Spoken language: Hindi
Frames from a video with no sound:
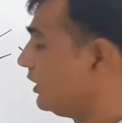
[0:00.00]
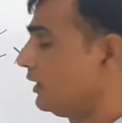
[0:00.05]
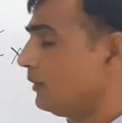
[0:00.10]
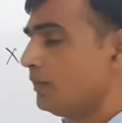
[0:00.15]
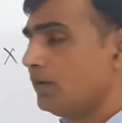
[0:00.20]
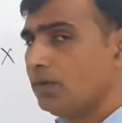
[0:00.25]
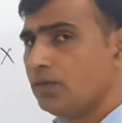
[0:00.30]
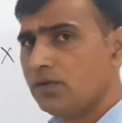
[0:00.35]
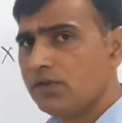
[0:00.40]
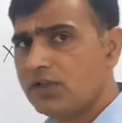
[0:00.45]
लिए
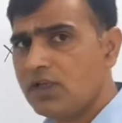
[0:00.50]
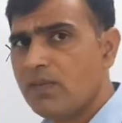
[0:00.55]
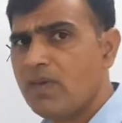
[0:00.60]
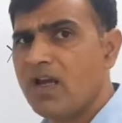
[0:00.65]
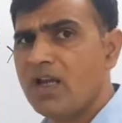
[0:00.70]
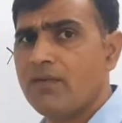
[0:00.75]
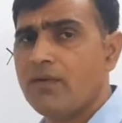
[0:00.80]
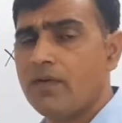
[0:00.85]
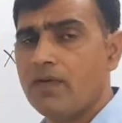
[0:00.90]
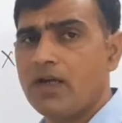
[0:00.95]
बिल्कुल
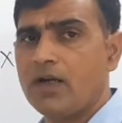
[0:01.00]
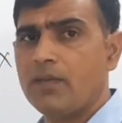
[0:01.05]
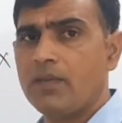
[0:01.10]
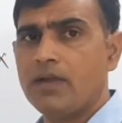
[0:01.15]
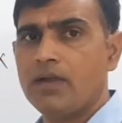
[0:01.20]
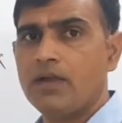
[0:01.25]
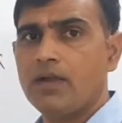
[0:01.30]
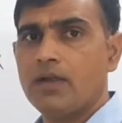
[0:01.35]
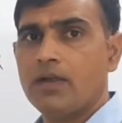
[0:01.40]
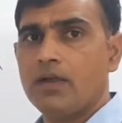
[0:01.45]
समान व्यवहार
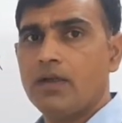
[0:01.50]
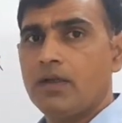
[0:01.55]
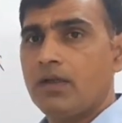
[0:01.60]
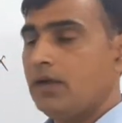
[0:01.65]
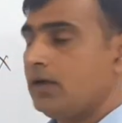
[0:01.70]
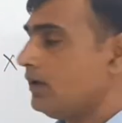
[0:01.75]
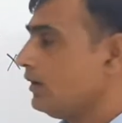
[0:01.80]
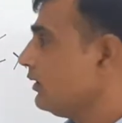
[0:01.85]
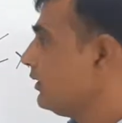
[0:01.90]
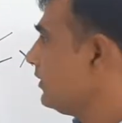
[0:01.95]
में
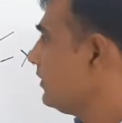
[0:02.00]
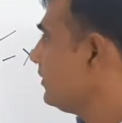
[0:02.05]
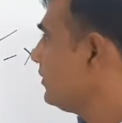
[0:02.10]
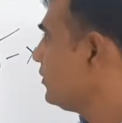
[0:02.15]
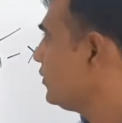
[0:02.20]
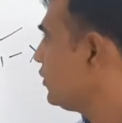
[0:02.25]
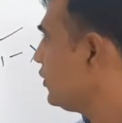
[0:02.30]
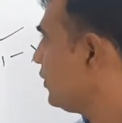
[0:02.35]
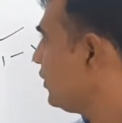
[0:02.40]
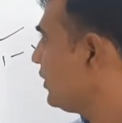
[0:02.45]

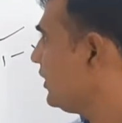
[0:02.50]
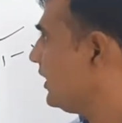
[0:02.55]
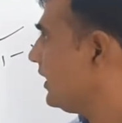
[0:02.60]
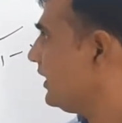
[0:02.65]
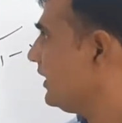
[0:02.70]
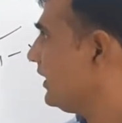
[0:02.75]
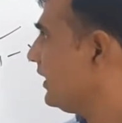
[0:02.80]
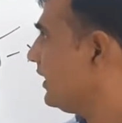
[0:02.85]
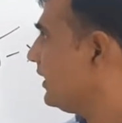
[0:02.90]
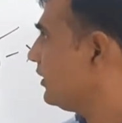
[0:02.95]
छूट दी
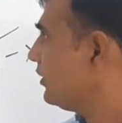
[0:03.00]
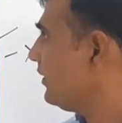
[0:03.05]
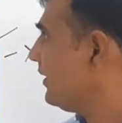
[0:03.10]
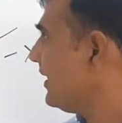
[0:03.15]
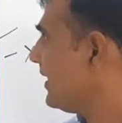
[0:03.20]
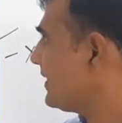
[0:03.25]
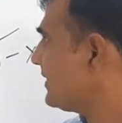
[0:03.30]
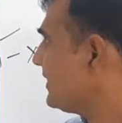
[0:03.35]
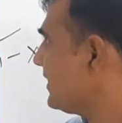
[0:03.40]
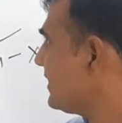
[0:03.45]
गई है तो
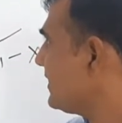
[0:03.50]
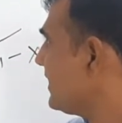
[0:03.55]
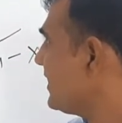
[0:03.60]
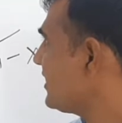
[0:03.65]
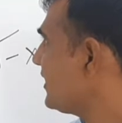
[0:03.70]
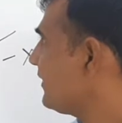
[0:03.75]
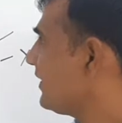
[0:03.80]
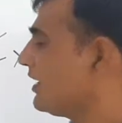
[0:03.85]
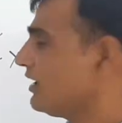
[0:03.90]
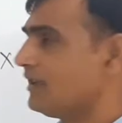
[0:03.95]
अक्षर से
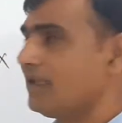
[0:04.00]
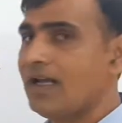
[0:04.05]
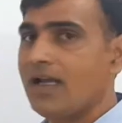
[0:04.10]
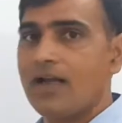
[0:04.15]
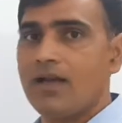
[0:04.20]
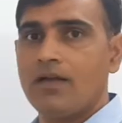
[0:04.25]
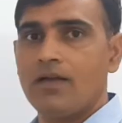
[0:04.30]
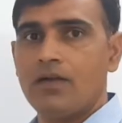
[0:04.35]
समानता